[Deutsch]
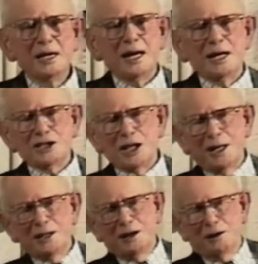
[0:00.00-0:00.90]
Da
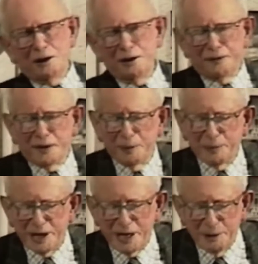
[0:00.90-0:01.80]
erscheinen die Leute von der
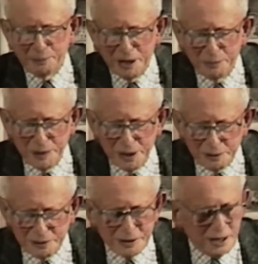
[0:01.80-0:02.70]
Partei bei
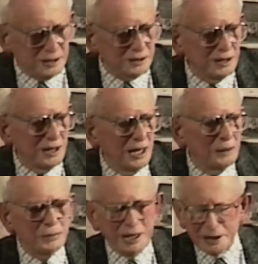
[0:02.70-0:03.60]
mir und sagen,
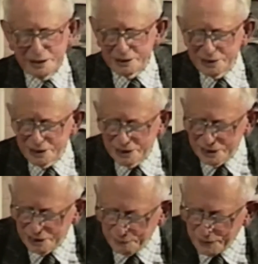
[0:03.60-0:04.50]
Petersen, sind
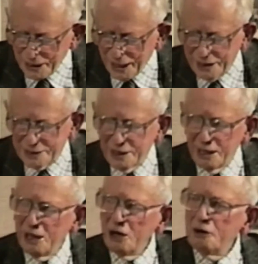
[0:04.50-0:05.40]
Sie bereit,
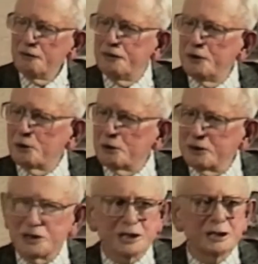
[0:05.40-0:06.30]
für
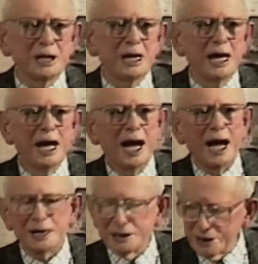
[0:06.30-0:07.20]
uns
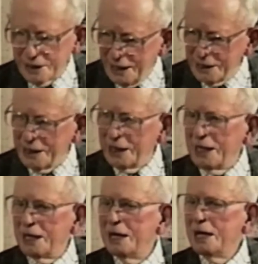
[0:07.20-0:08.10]
als
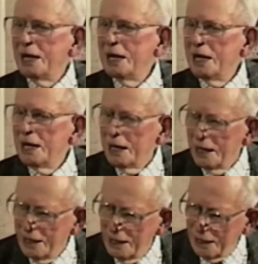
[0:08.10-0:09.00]
Redner,
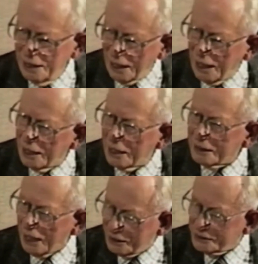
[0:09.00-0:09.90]
äh,
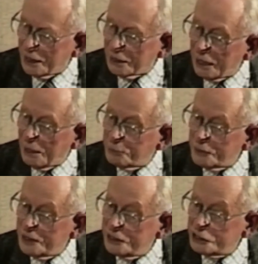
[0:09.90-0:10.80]
als
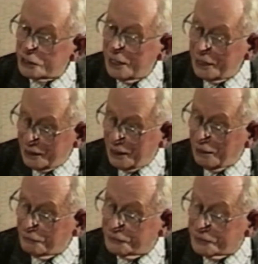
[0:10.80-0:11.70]
agrarpolitischer
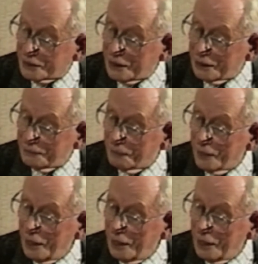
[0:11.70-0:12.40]
Redner aufzutreten.